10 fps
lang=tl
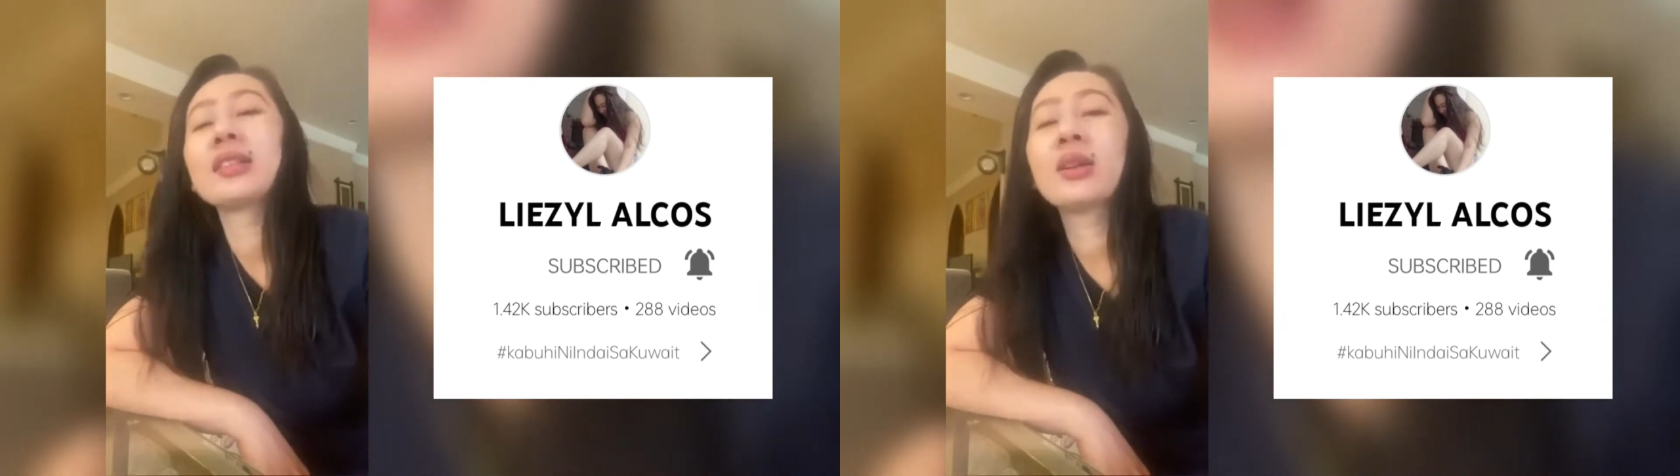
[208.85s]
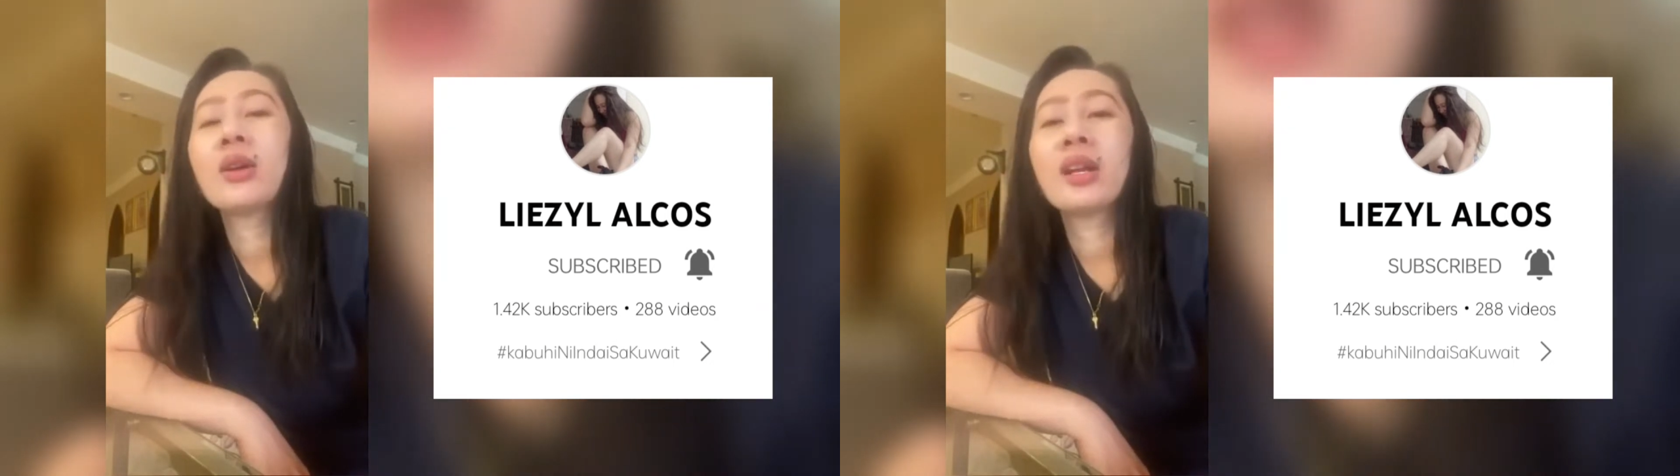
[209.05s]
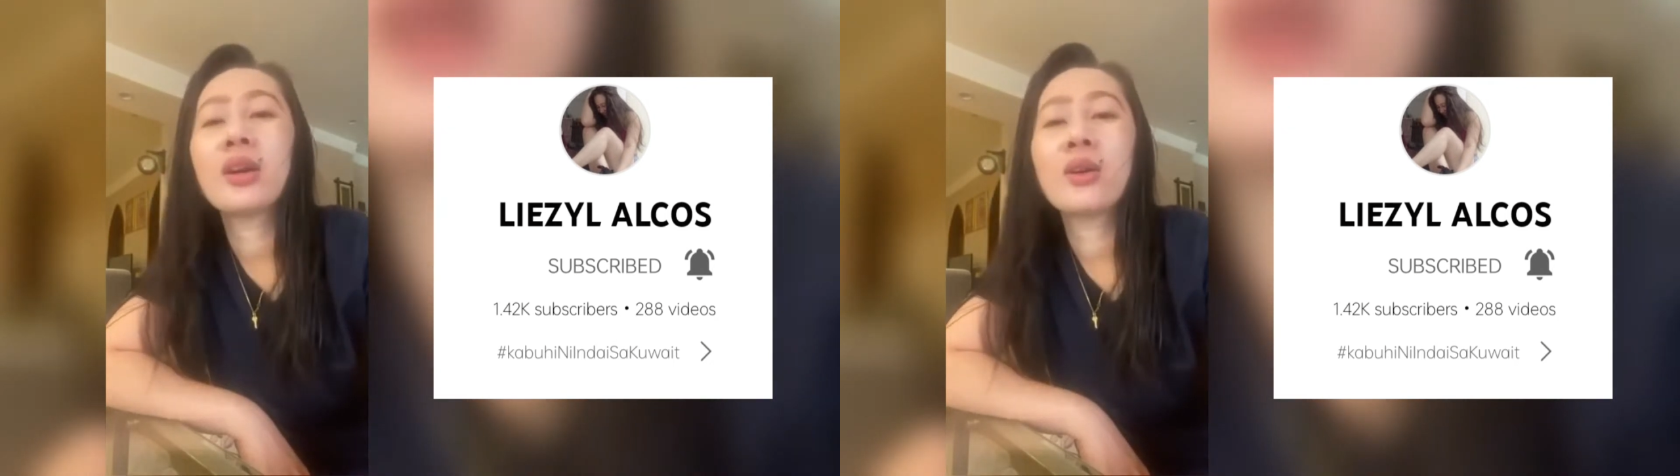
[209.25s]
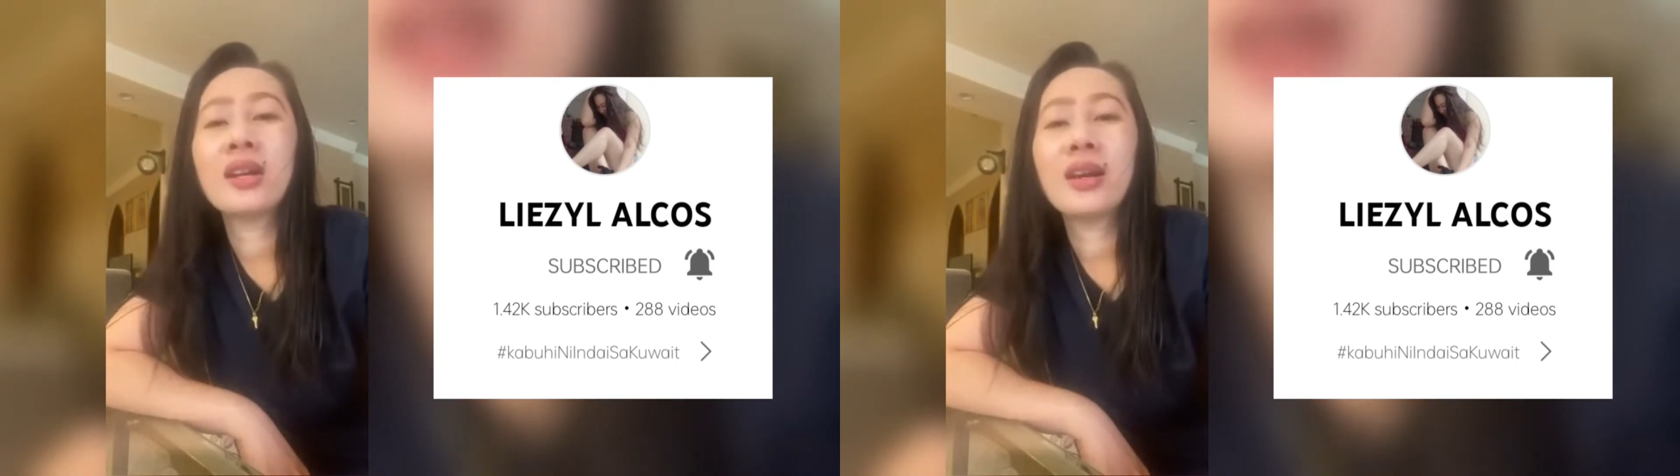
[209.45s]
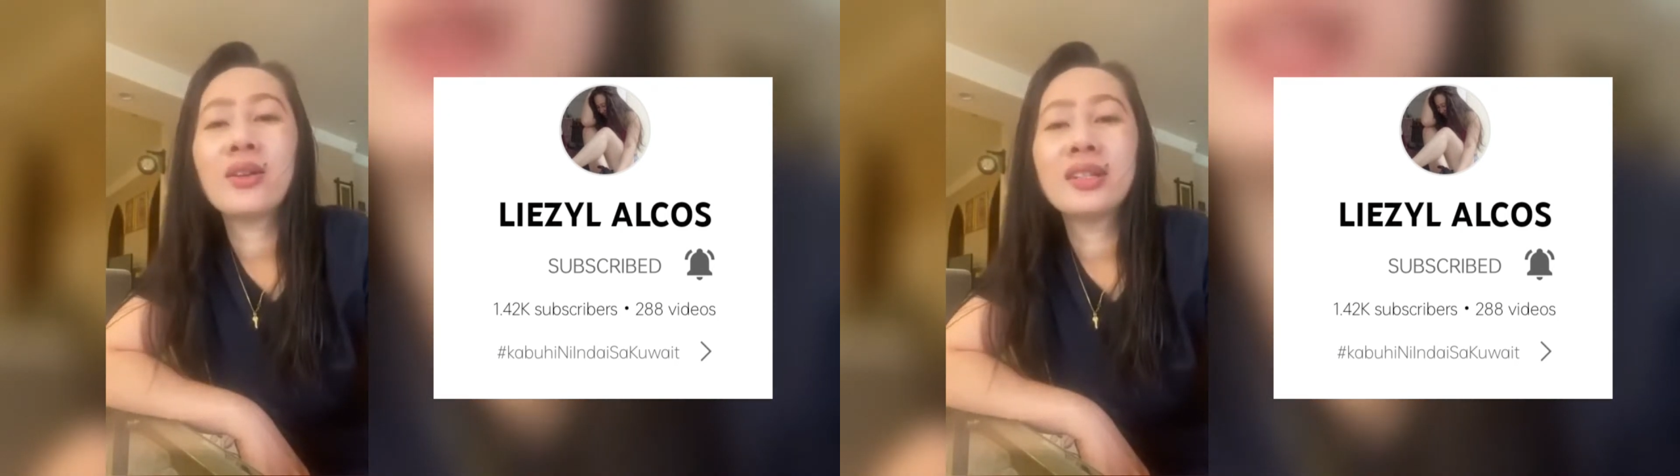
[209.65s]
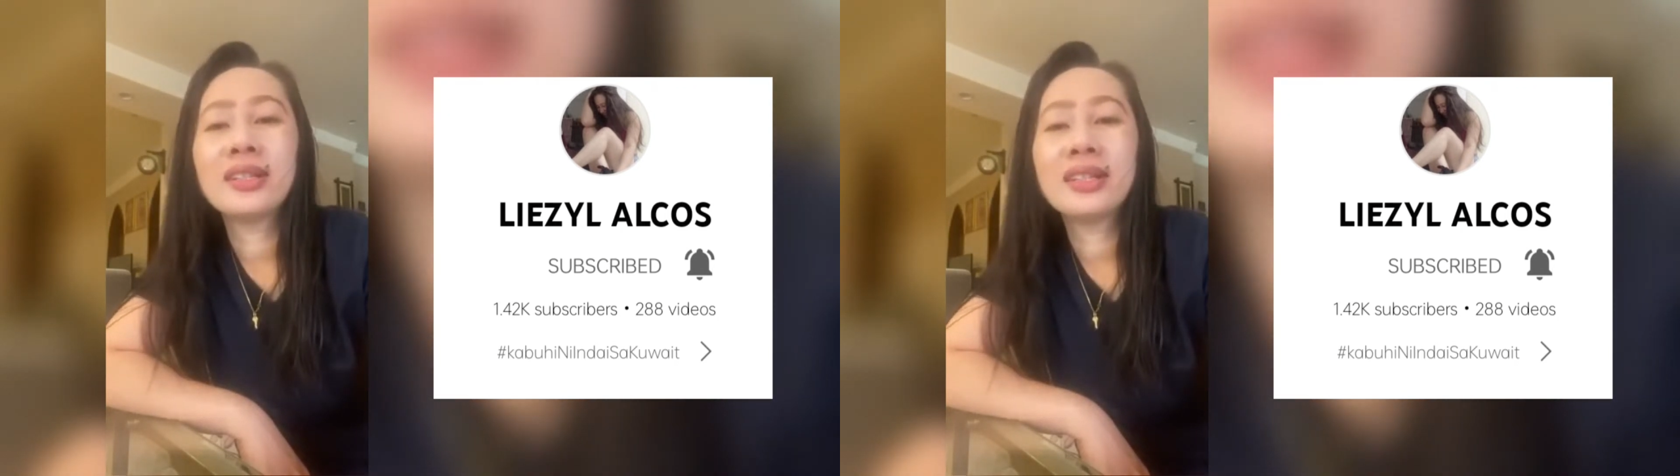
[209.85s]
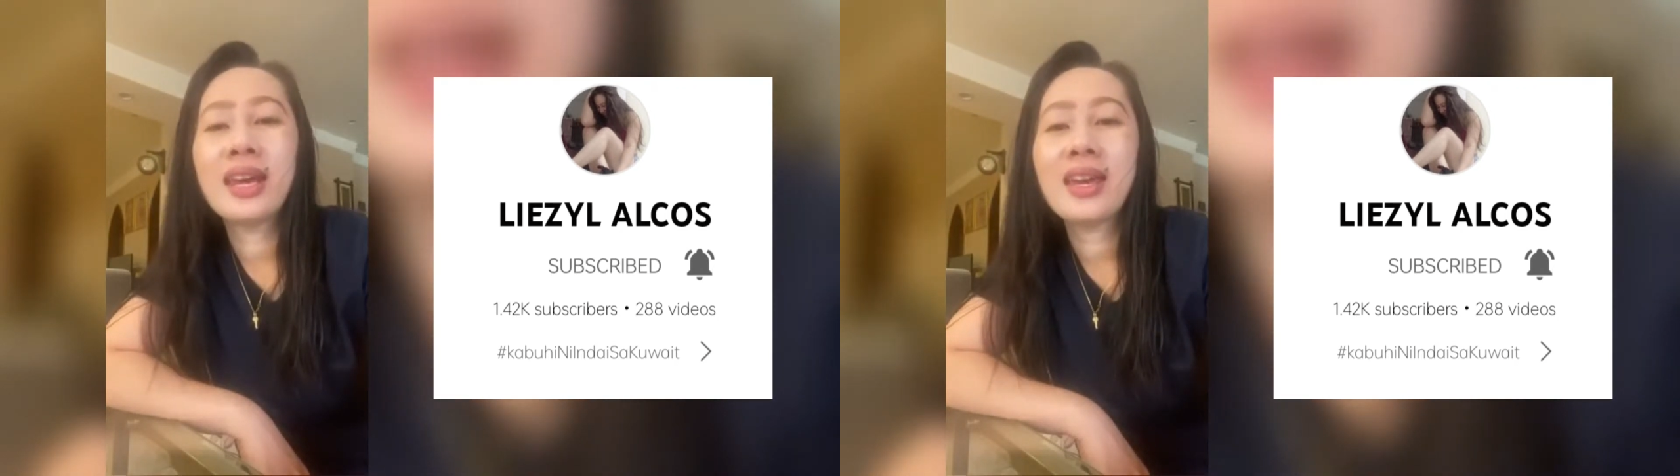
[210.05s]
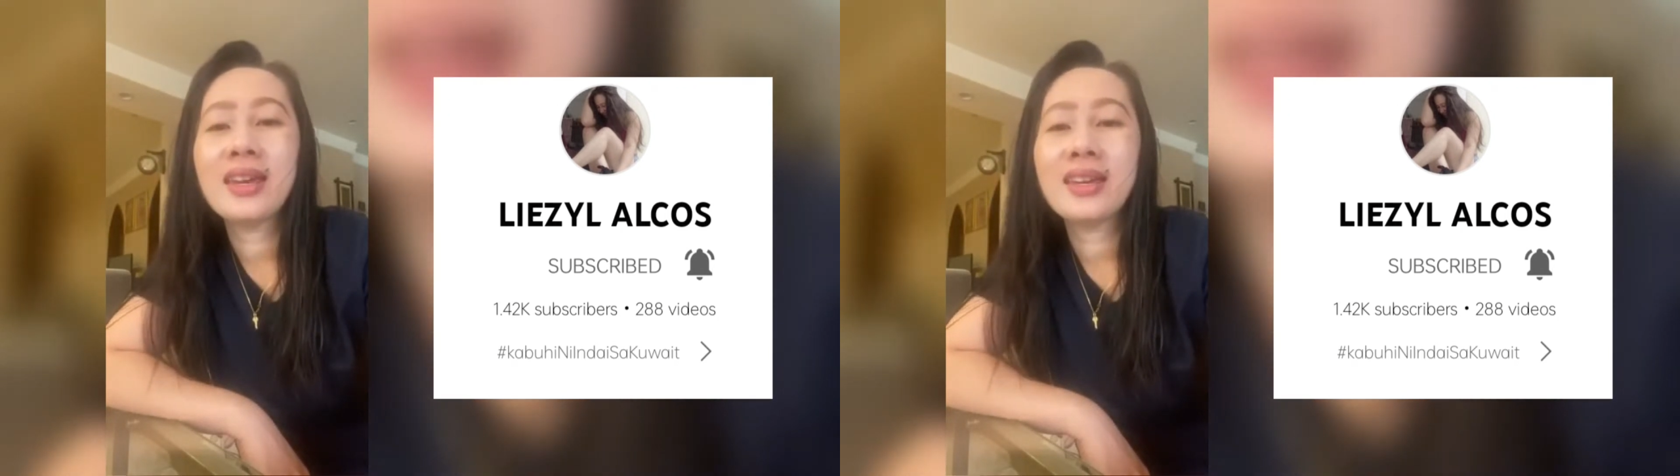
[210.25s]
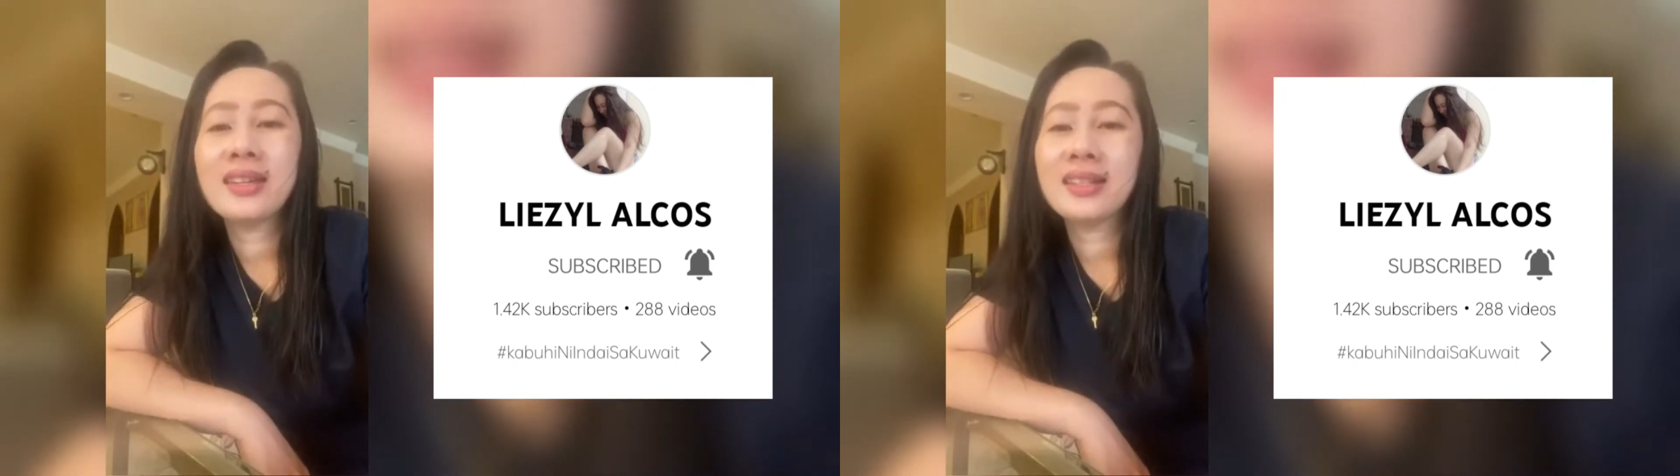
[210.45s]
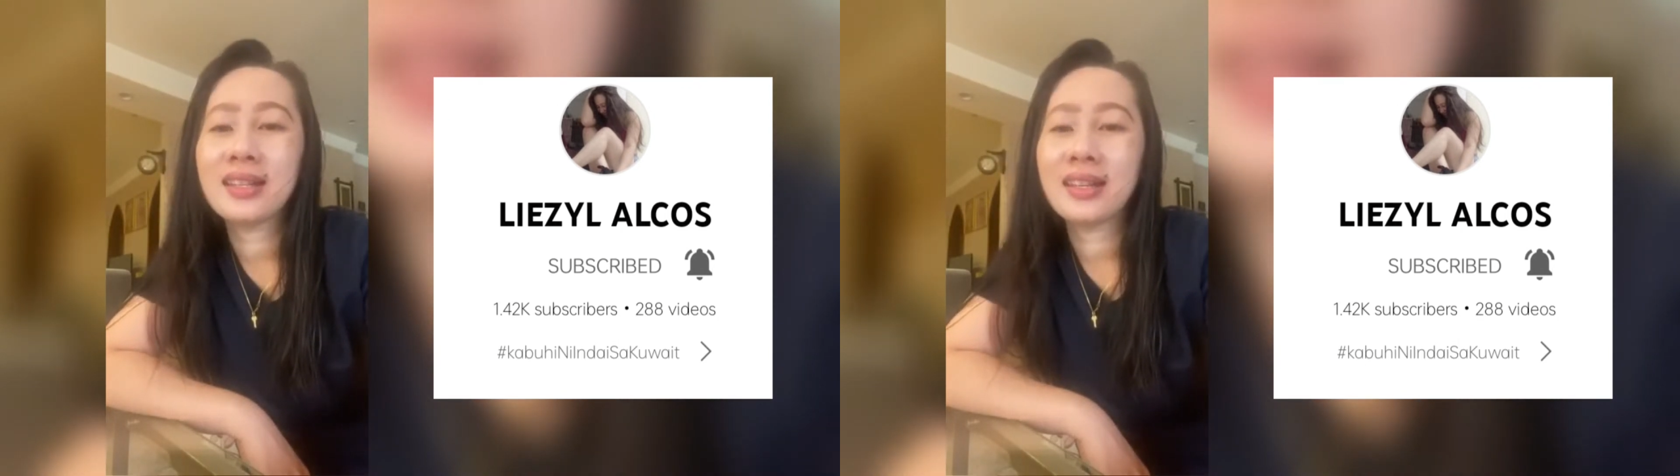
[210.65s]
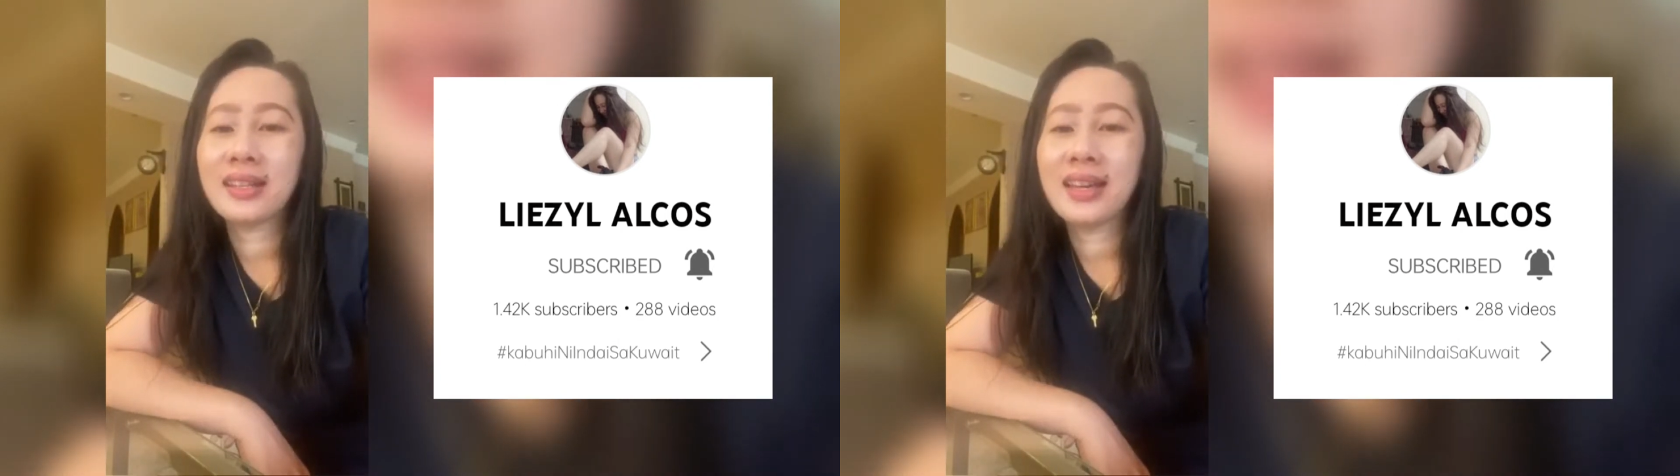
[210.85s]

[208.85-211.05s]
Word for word: good day good day good day sa lahat